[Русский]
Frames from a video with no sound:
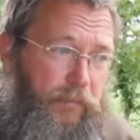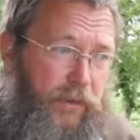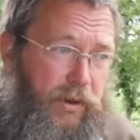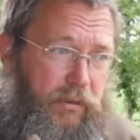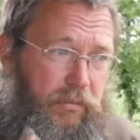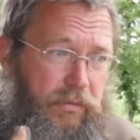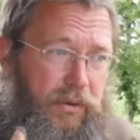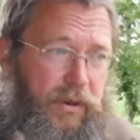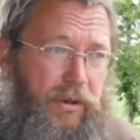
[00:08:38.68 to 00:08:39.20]

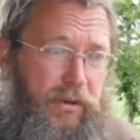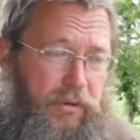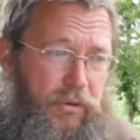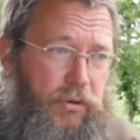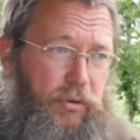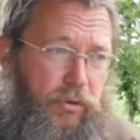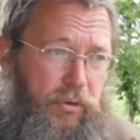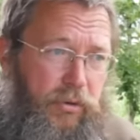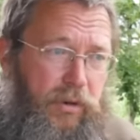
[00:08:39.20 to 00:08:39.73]
мне
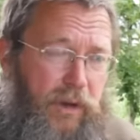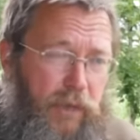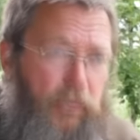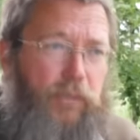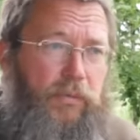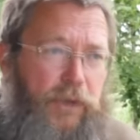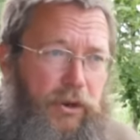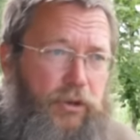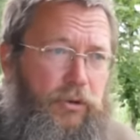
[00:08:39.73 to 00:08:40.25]
чё, кого
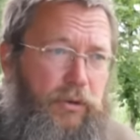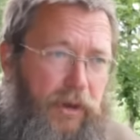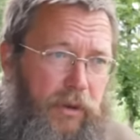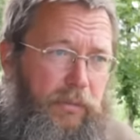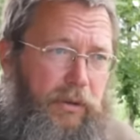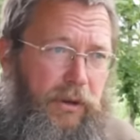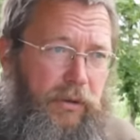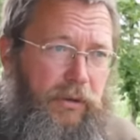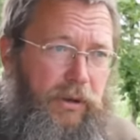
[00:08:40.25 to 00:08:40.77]
мне еще
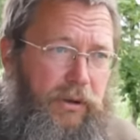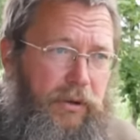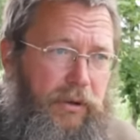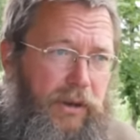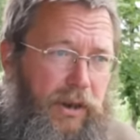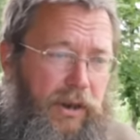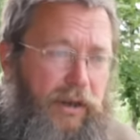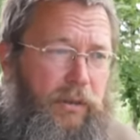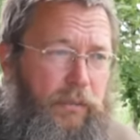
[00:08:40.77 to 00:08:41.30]
рекомендовать-то?
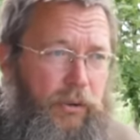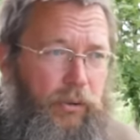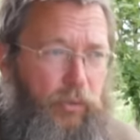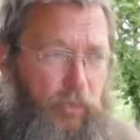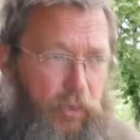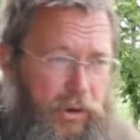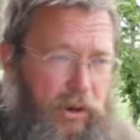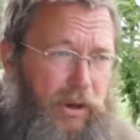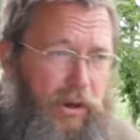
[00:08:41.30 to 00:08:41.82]
Я ну,
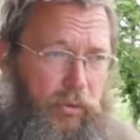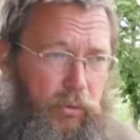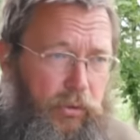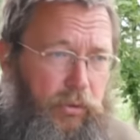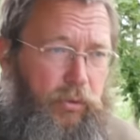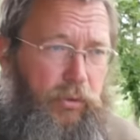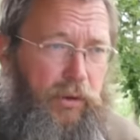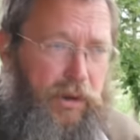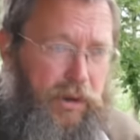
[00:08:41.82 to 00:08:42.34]
рекомендую это... тех, вот
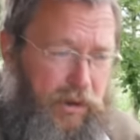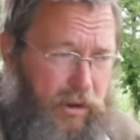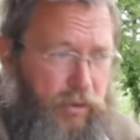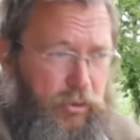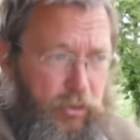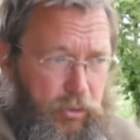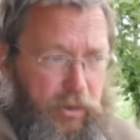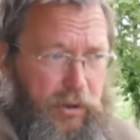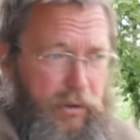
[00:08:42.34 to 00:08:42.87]
кто я знаю,
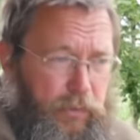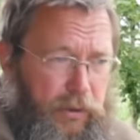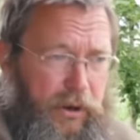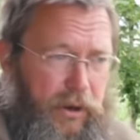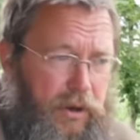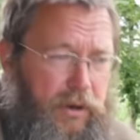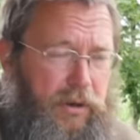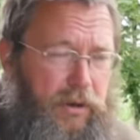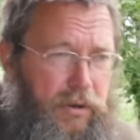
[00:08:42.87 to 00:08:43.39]
что они
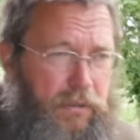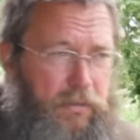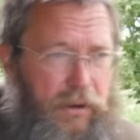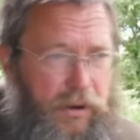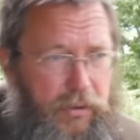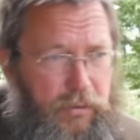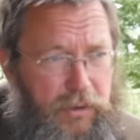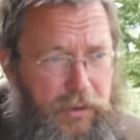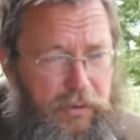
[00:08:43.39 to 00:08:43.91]
прекрасно
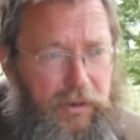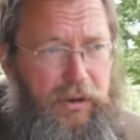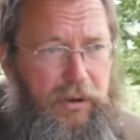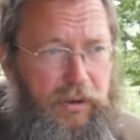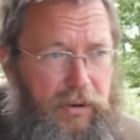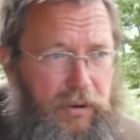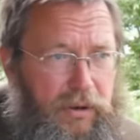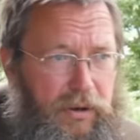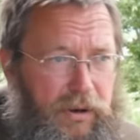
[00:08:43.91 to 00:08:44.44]
разбираются в
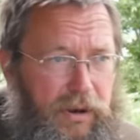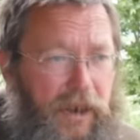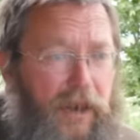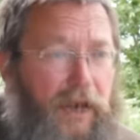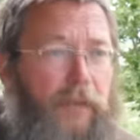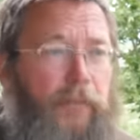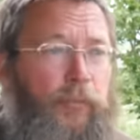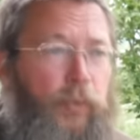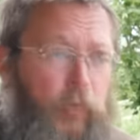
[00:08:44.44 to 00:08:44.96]
этих делах.
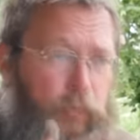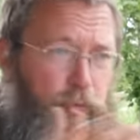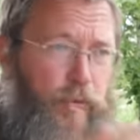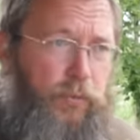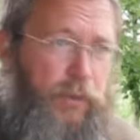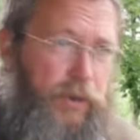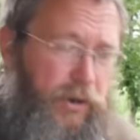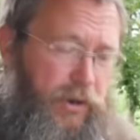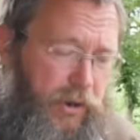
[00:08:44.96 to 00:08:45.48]
А... Вот пусть
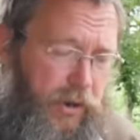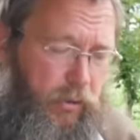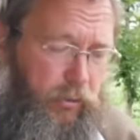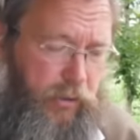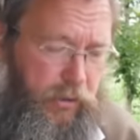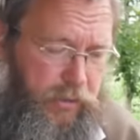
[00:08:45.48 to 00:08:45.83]
приезжают и